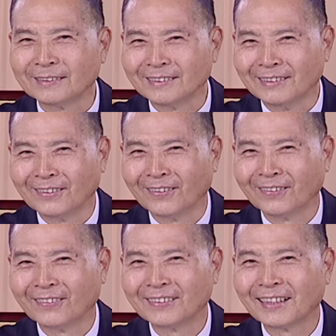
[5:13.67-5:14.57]
人哦，
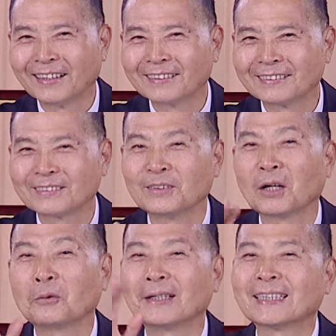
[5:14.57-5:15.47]
跟他
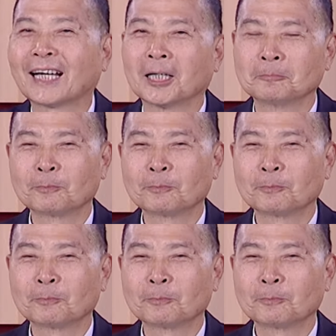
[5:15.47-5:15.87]
回答。